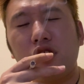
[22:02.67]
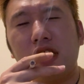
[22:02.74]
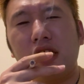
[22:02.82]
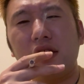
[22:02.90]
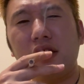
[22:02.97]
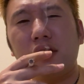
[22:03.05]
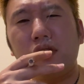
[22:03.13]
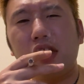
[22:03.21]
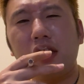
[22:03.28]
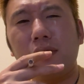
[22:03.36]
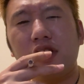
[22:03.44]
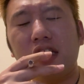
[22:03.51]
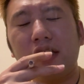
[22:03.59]
し少し
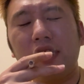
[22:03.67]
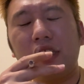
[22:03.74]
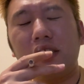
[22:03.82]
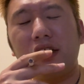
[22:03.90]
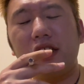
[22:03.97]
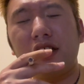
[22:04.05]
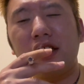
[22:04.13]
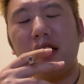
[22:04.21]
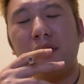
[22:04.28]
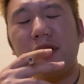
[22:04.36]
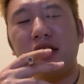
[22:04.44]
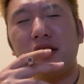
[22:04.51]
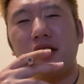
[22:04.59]
でも伝わった方い,、
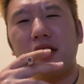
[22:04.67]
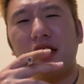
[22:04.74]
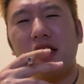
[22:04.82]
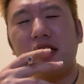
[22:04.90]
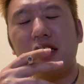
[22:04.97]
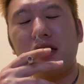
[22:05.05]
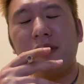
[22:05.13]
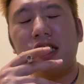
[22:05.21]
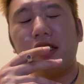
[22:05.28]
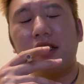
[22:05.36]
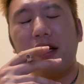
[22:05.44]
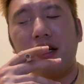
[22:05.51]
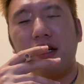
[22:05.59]
ま、いらっしゃいまし
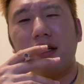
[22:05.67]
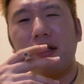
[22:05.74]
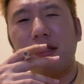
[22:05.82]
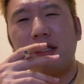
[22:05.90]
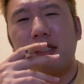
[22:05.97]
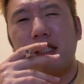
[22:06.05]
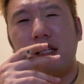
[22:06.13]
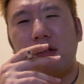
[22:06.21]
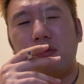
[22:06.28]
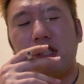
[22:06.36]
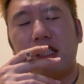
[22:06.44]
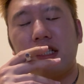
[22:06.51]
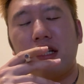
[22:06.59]
たらぜひお
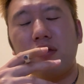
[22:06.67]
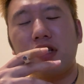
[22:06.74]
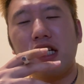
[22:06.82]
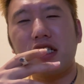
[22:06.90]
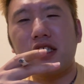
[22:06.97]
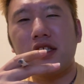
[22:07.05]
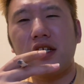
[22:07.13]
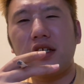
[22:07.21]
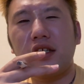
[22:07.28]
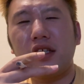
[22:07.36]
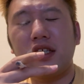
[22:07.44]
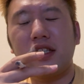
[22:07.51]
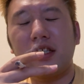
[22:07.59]
力を貸して
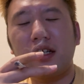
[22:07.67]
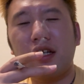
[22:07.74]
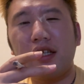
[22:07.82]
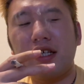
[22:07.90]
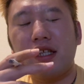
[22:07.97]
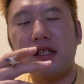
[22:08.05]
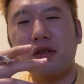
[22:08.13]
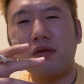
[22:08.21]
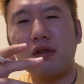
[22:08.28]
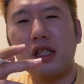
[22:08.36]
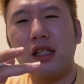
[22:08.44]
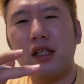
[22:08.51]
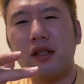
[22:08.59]
いただけないでしょう
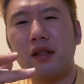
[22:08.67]
か